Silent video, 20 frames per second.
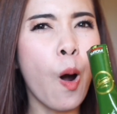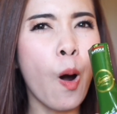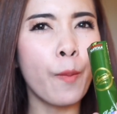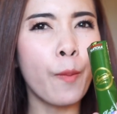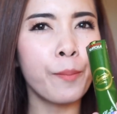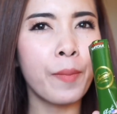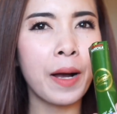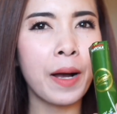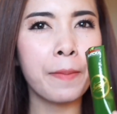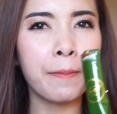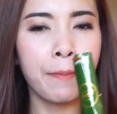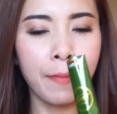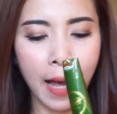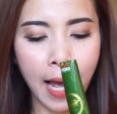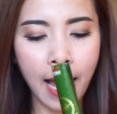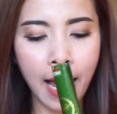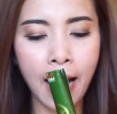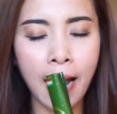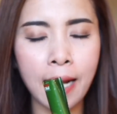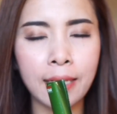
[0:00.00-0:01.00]
หอม
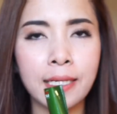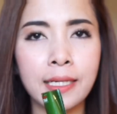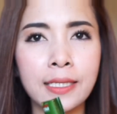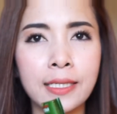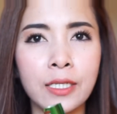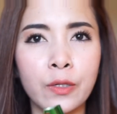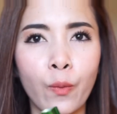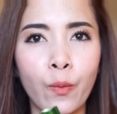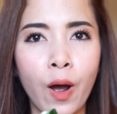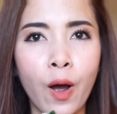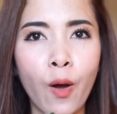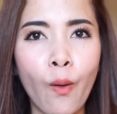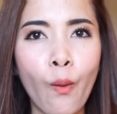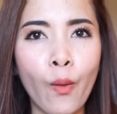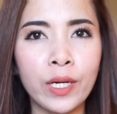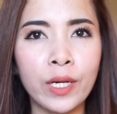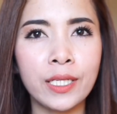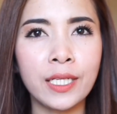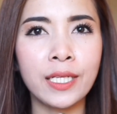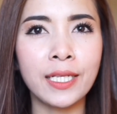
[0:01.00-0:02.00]
มาก ๆ ถ้าเกิดว่าค
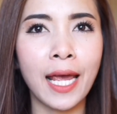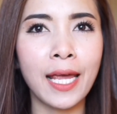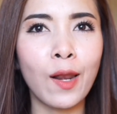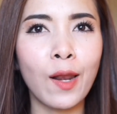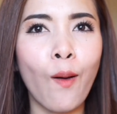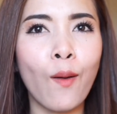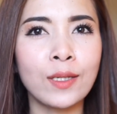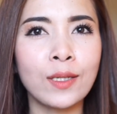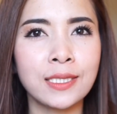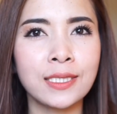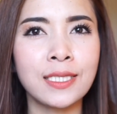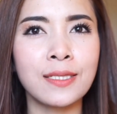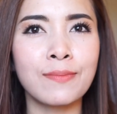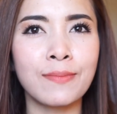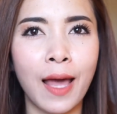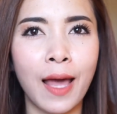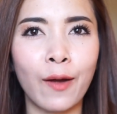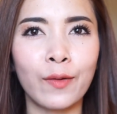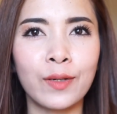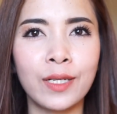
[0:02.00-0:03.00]
นที่ได้ลองชิม
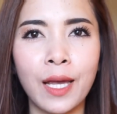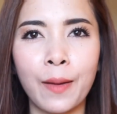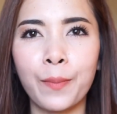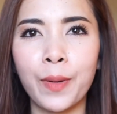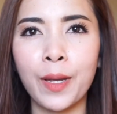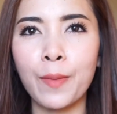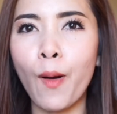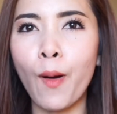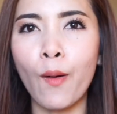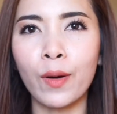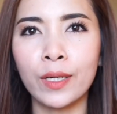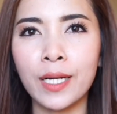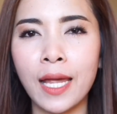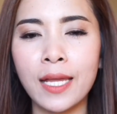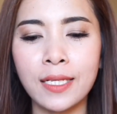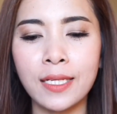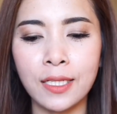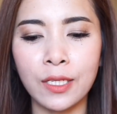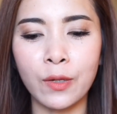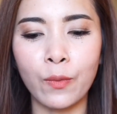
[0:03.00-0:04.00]
แล้วเนี่ย ไปบอกได้
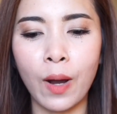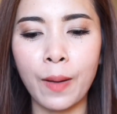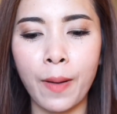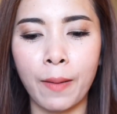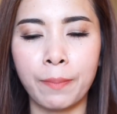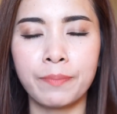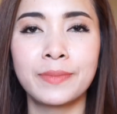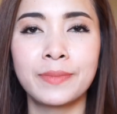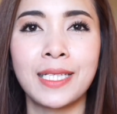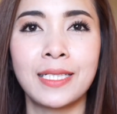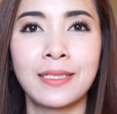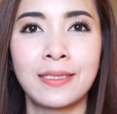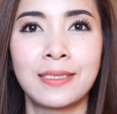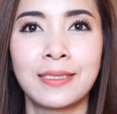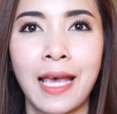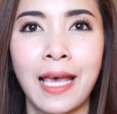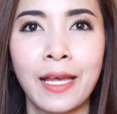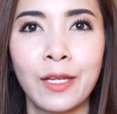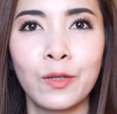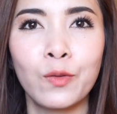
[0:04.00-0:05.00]
เลยว่าแบบติด
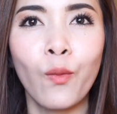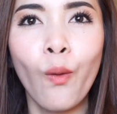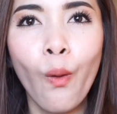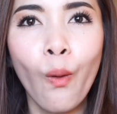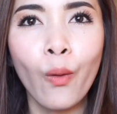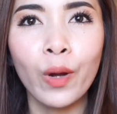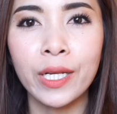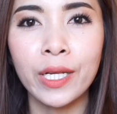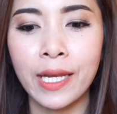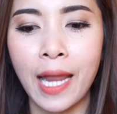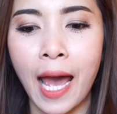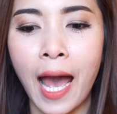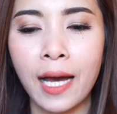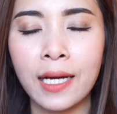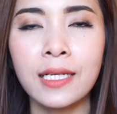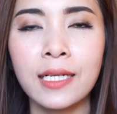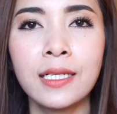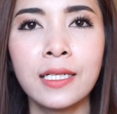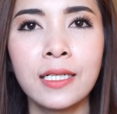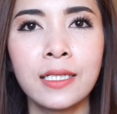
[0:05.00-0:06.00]
ใจทุกคนนะ
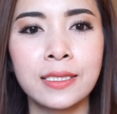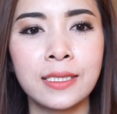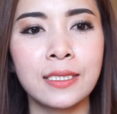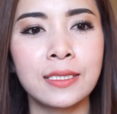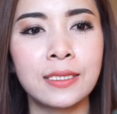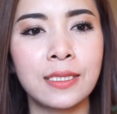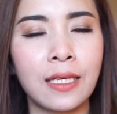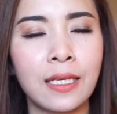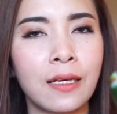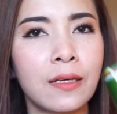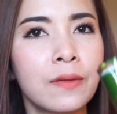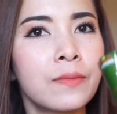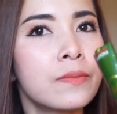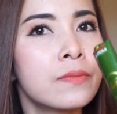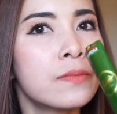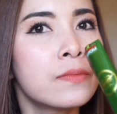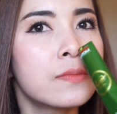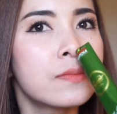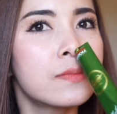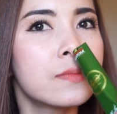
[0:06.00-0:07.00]
เออจริง ๆ
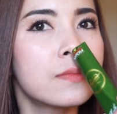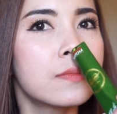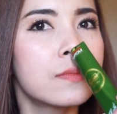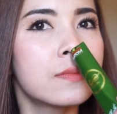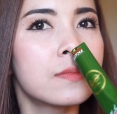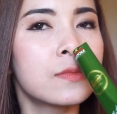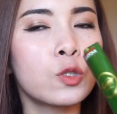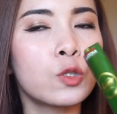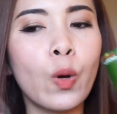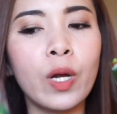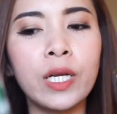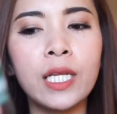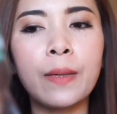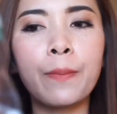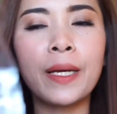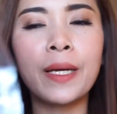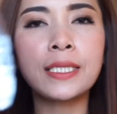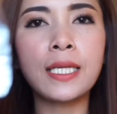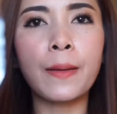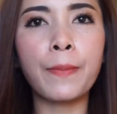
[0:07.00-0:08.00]
ตัวนี้
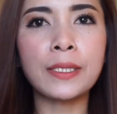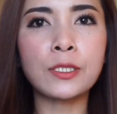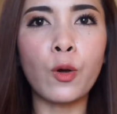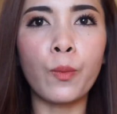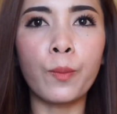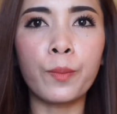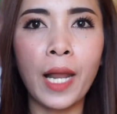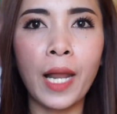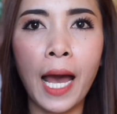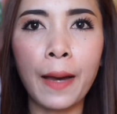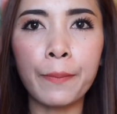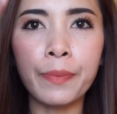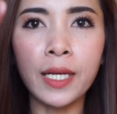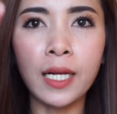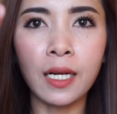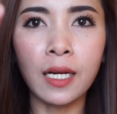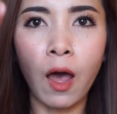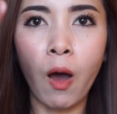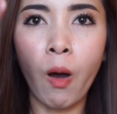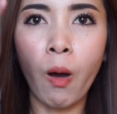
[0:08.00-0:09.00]
เป้จะผสมน้ำห
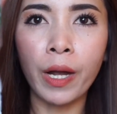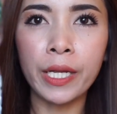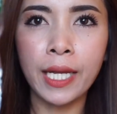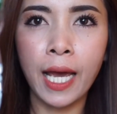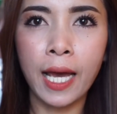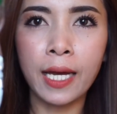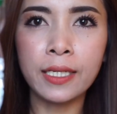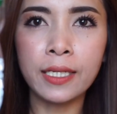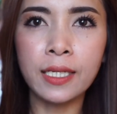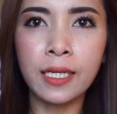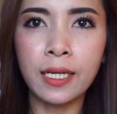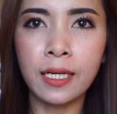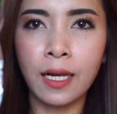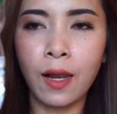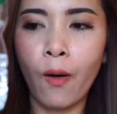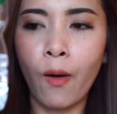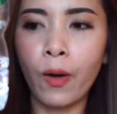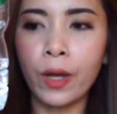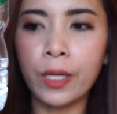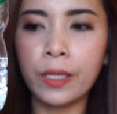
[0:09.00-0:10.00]
นึ่งร้อยนะหนึ่ง
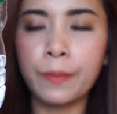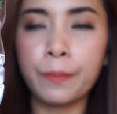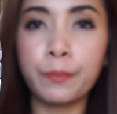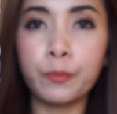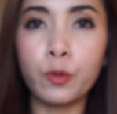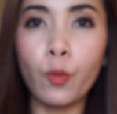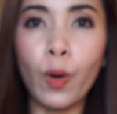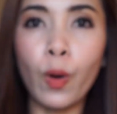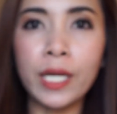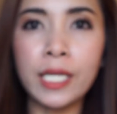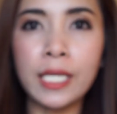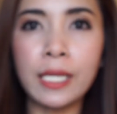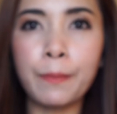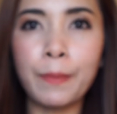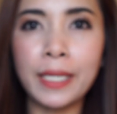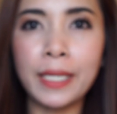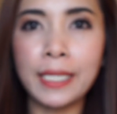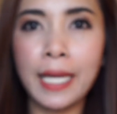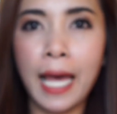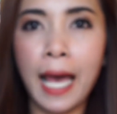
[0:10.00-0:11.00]
ร้อยตัวนี้
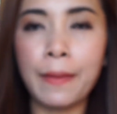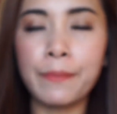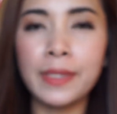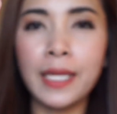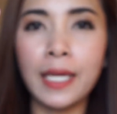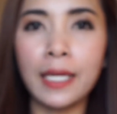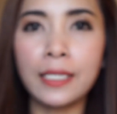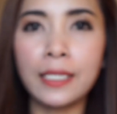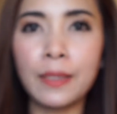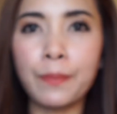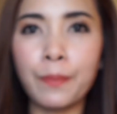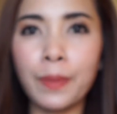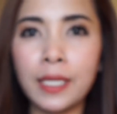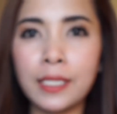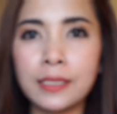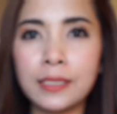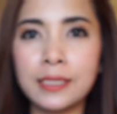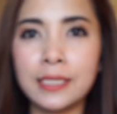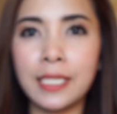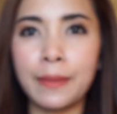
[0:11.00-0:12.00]
เป็นน้ำเย็นที่เป้
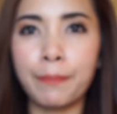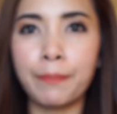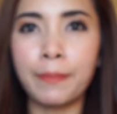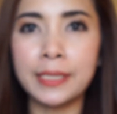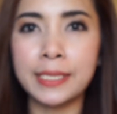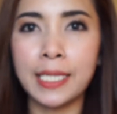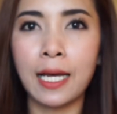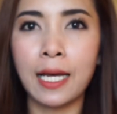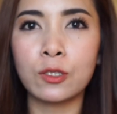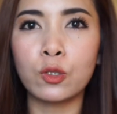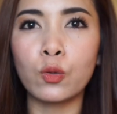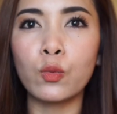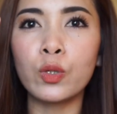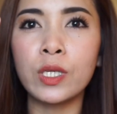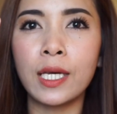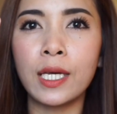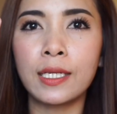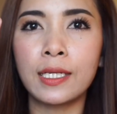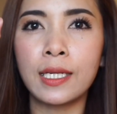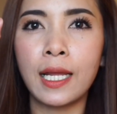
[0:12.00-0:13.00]
หยิบมาจากตู้
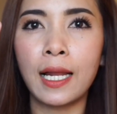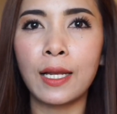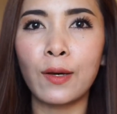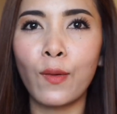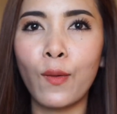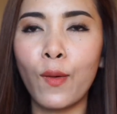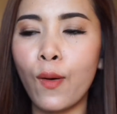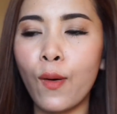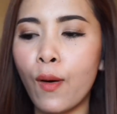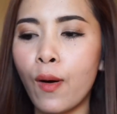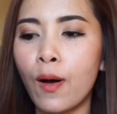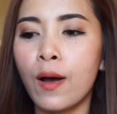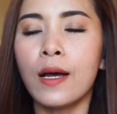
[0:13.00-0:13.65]
เย็นนะ แล้วก็